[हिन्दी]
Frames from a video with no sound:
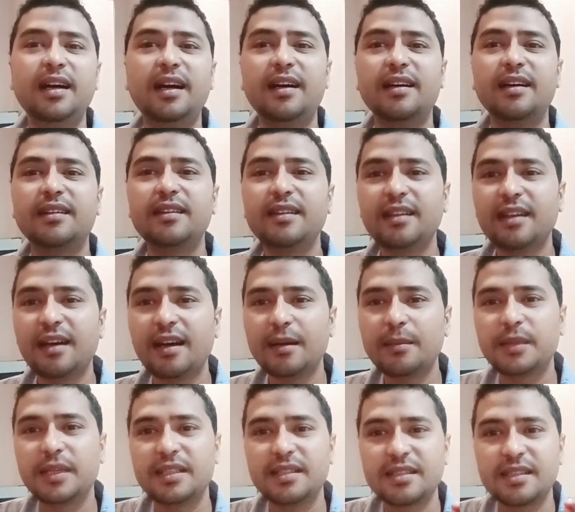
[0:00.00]
अगर
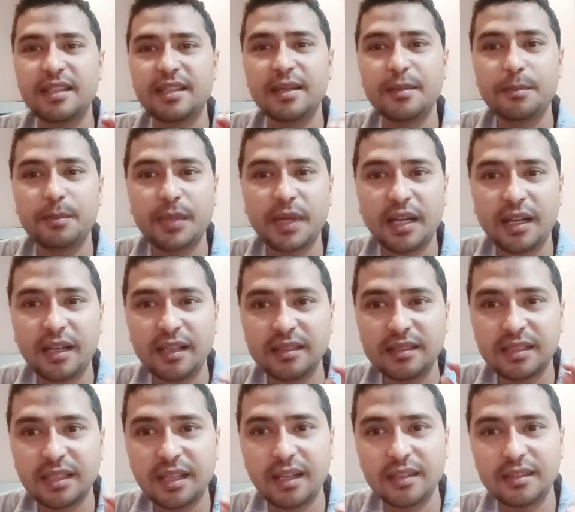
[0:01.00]
आपका स्टेक पाँच
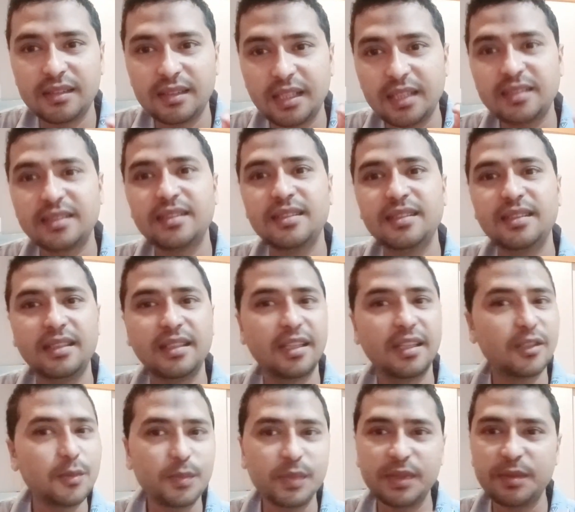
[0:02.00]
सात दस दिन है
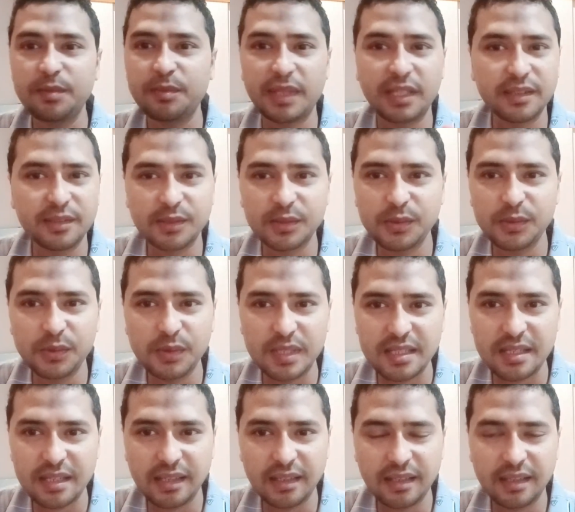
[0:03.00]
तो फिर पाँच सौ यू एस
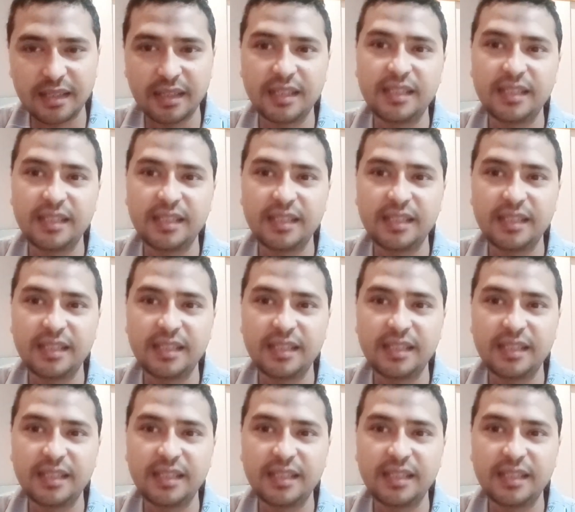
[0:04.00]
डॉलर